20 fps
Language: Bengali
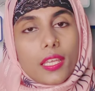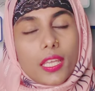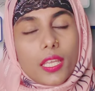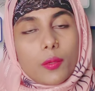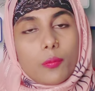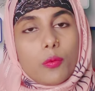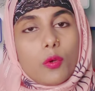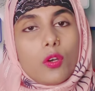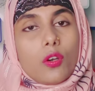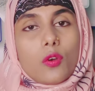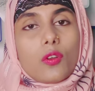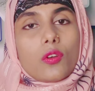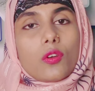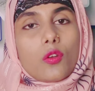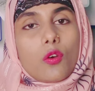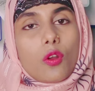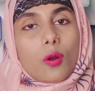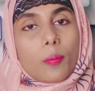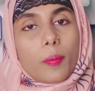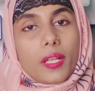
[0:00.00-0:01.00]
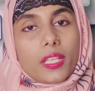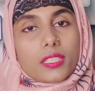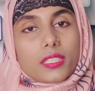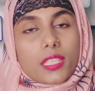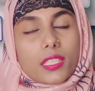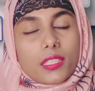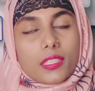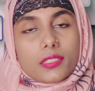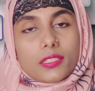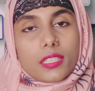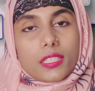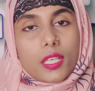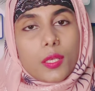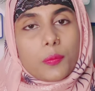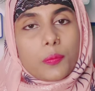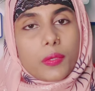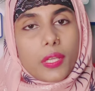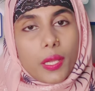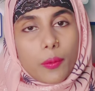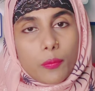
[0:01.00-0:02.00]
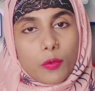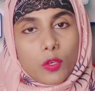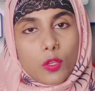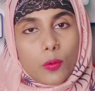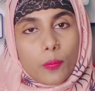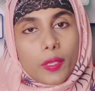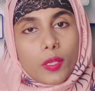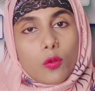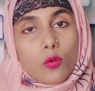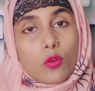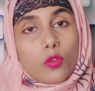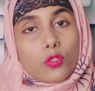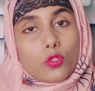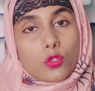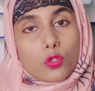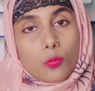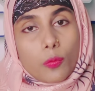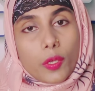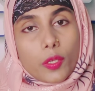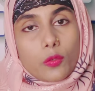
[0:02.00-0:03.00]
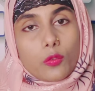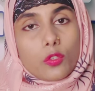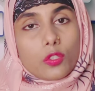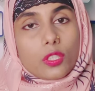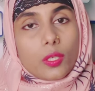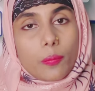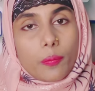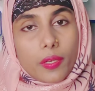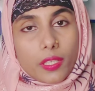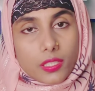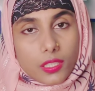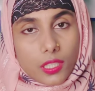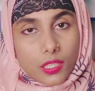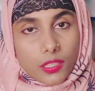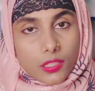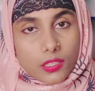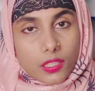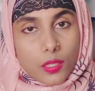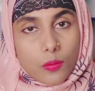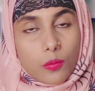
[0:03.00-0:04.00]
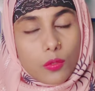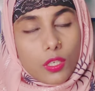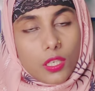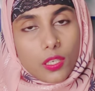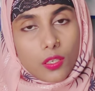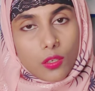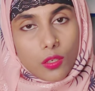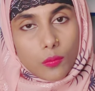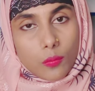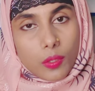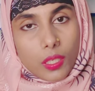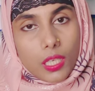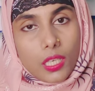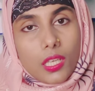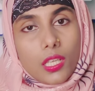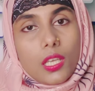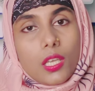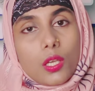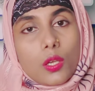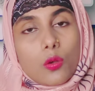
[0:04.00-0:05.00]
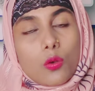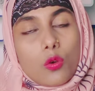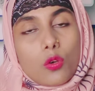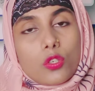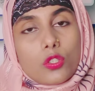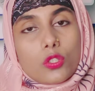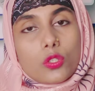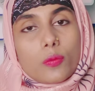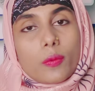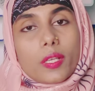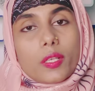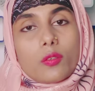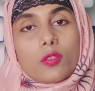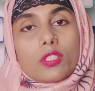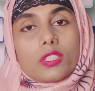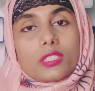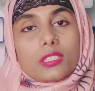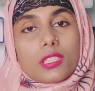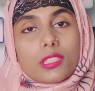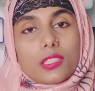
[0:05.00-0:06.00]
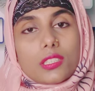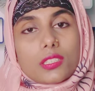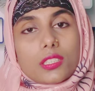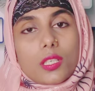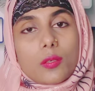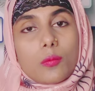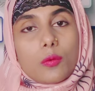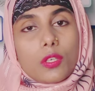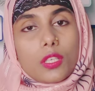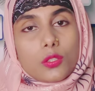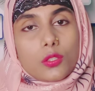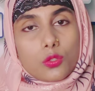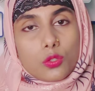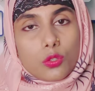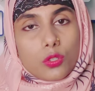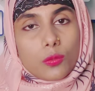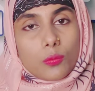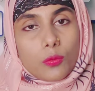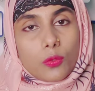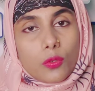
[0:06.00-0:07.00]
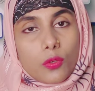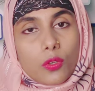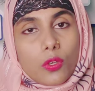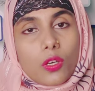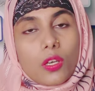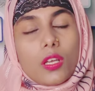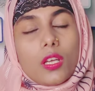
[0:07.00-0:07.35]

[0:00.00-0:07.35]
এবং নর্মাল সাদা স্রাব কেমন হবে কোন সময়গুলোতে আপনার সাদা স্রাব হলে নর্মাল কোন সময়গুলোতে সাজেস্ট হলে ঝুঁকিপূর্ণ